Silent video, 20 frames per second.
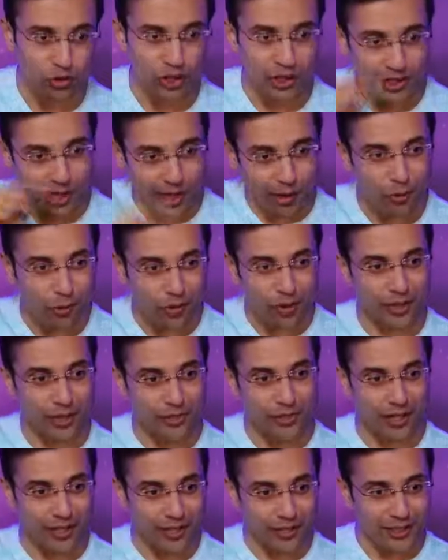तैयार होकर
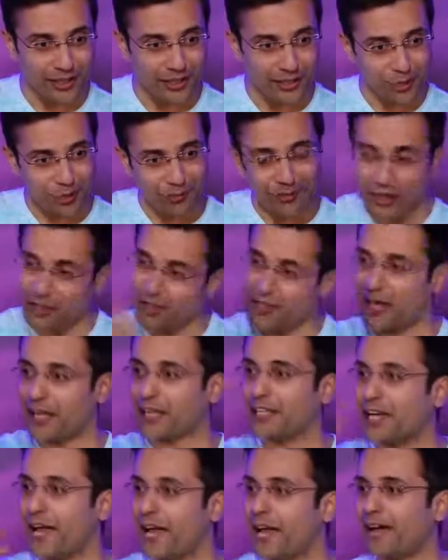के जाना कि ये तो फिर एक
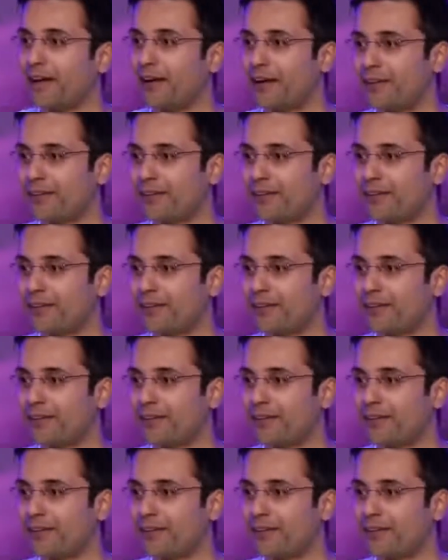लड़ाई है